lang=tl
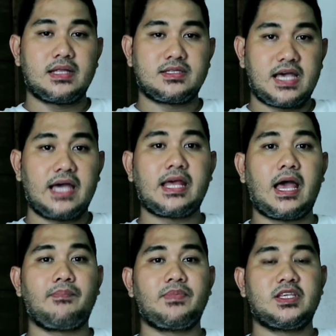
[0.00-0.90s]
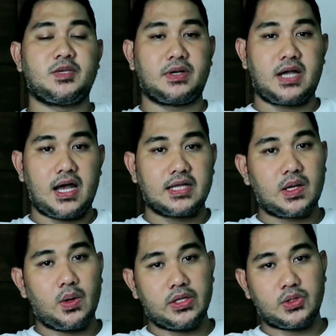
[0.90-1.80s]
At sana sa
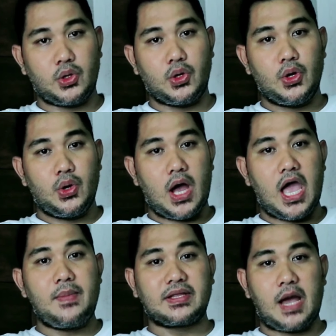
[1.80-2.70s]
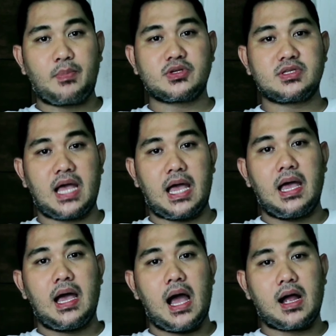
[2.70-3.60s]
pagkakataong ito ay matapos
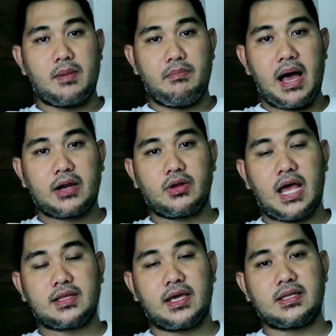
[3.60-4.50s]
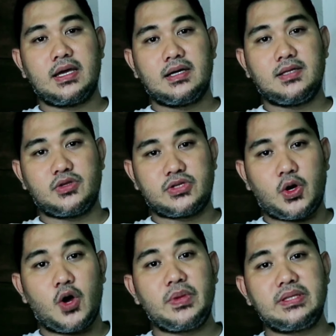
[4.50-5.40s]
na ang kabaryo natin dito sa
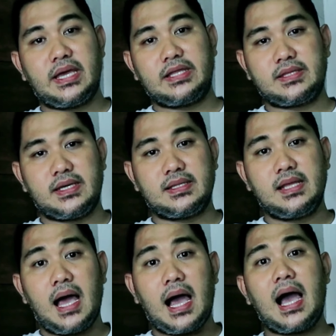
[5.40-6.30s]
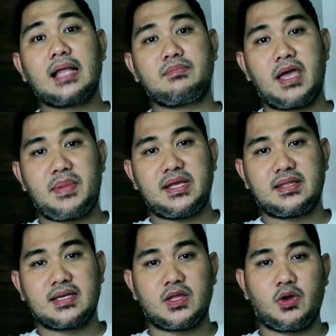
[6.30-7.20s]
COVID-19 at
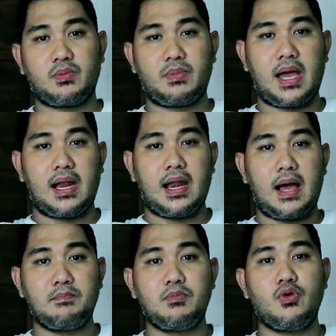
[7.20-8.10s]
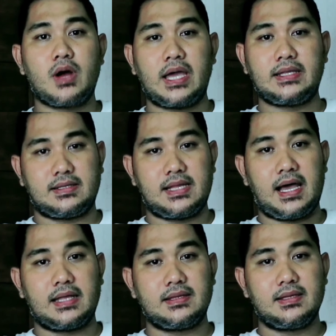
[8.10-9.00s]
maibalik na sa normal ang buhay ng
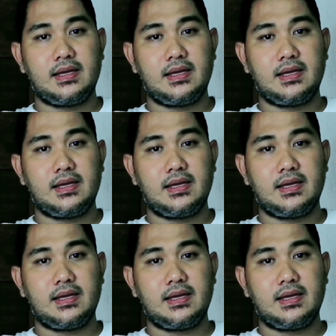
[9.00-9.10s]
lahat.